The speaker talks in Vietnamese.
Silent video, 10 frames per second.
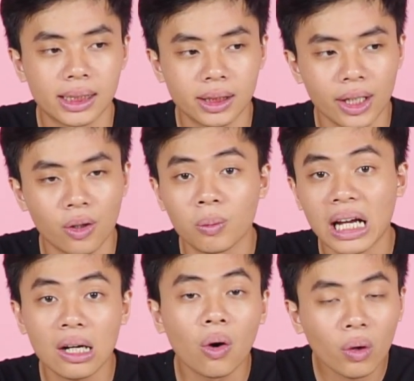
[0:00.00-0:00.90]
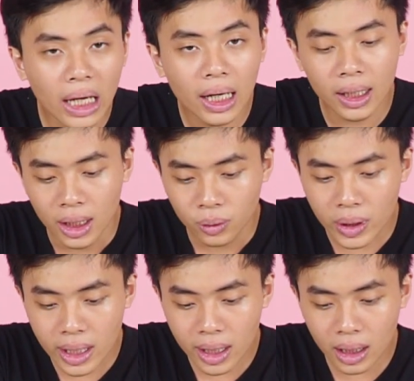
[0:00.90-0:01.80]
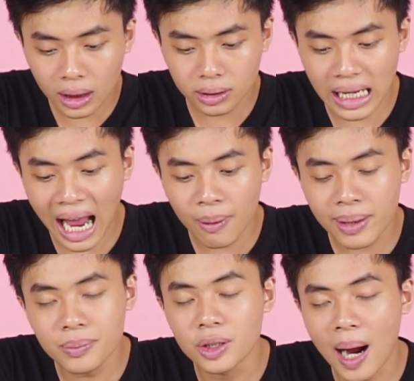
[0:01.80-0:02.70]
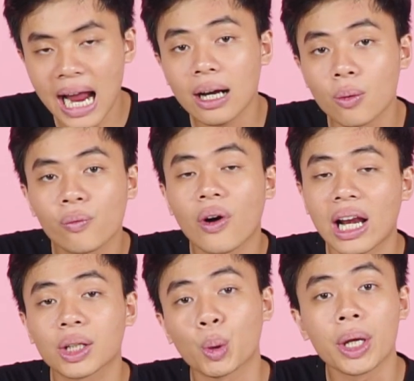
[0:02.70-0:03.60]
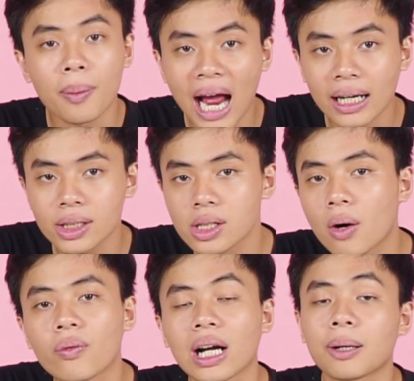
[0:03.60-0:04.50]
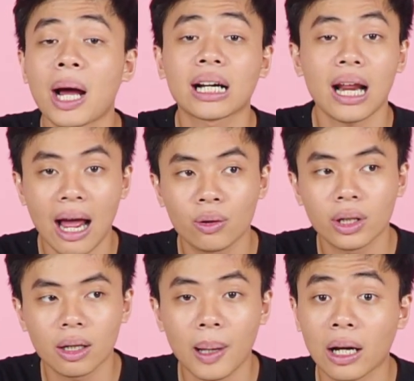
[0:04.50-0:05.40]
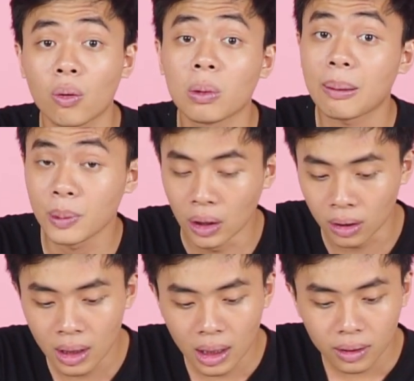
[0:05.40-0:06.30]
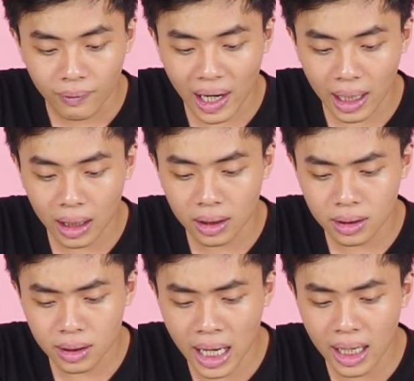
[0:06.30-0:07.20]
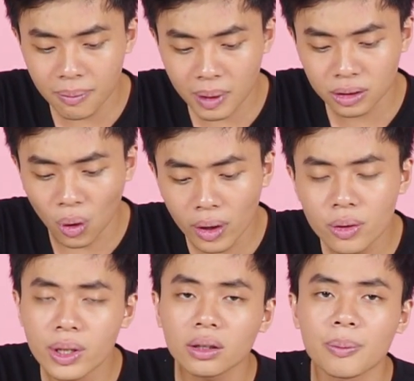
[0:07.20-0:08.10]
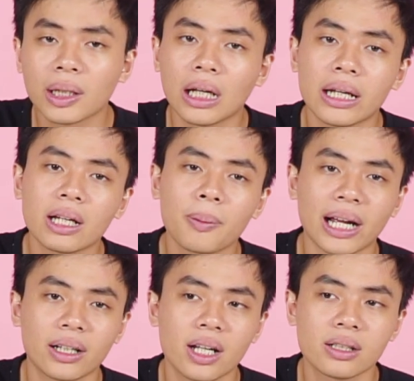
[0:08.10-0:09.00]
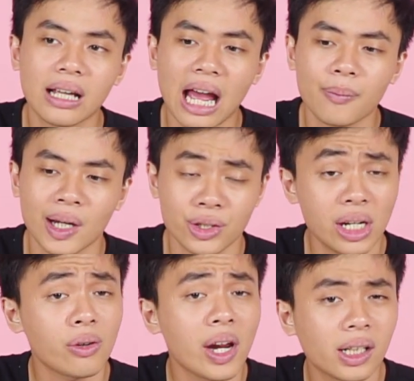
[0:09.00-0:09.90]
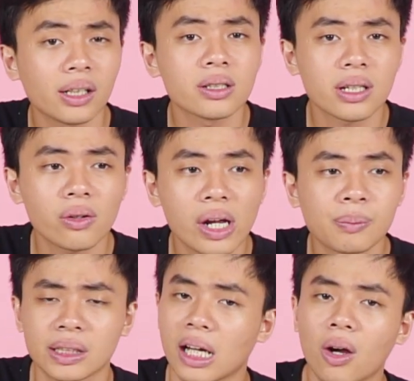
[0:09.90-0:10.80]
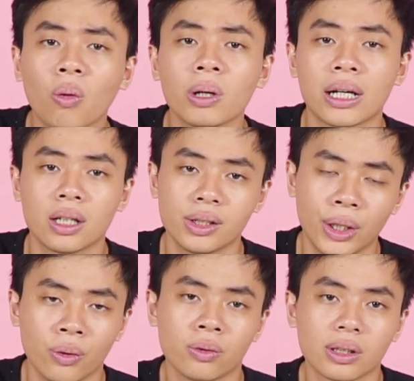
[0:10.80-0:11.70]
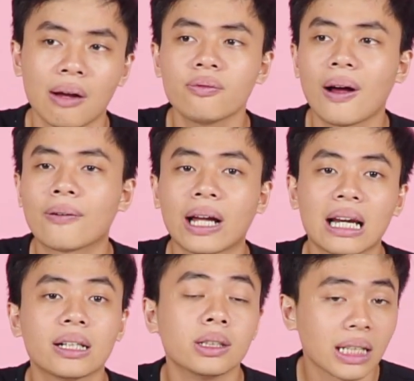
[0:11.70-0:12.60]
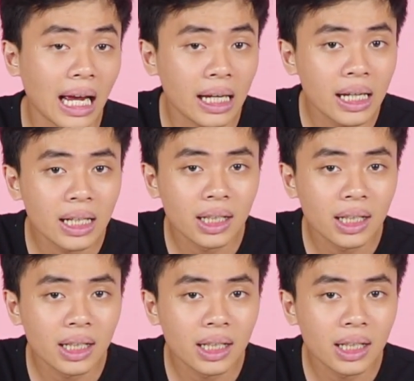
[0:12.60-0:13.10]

Uh, thì cũng khá là ok Tuy nhiên á, thì iOS 13 cũng phải là tùy bạn chứ không phải là bạn nào thì các bạn cũng làm được và để mà tối ưu nhất thì mình nghĩ các bạn nên cài bằng check Rand đi check Rand mình thấy ổn định hơn nhiều cắm vào một cái là được ngay